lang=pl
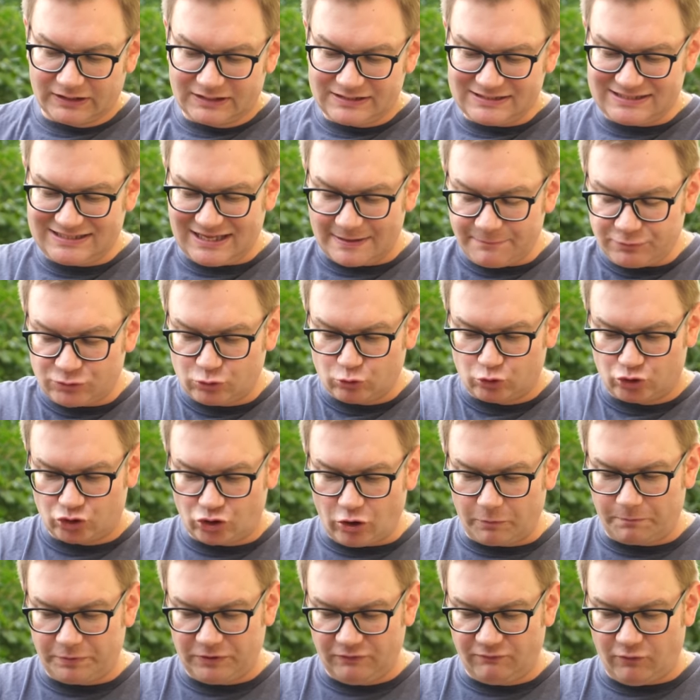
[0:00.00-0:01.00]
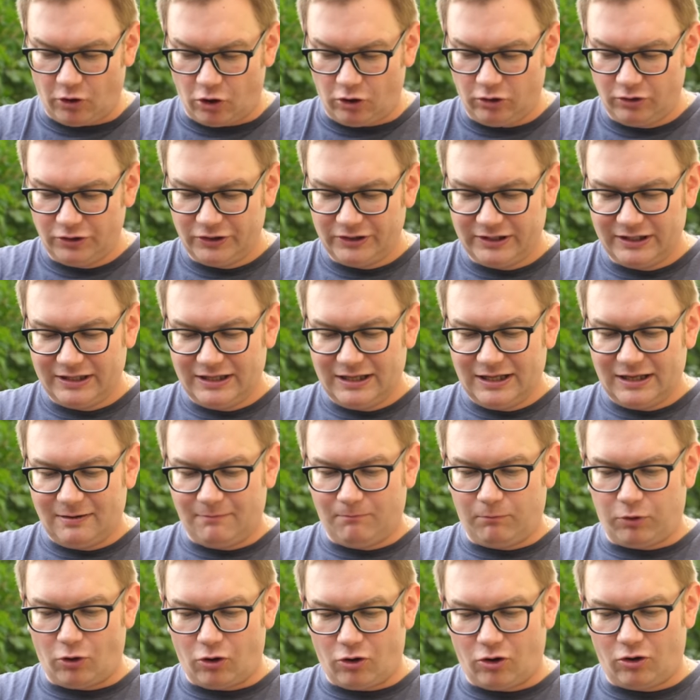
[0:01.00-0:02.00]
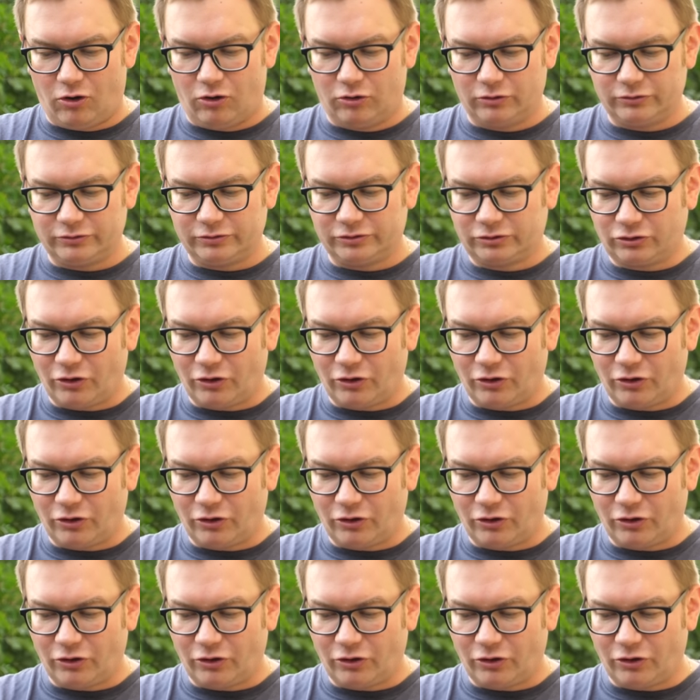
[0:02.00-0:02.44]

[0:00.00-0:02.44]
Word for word: zepsuć to piwo bo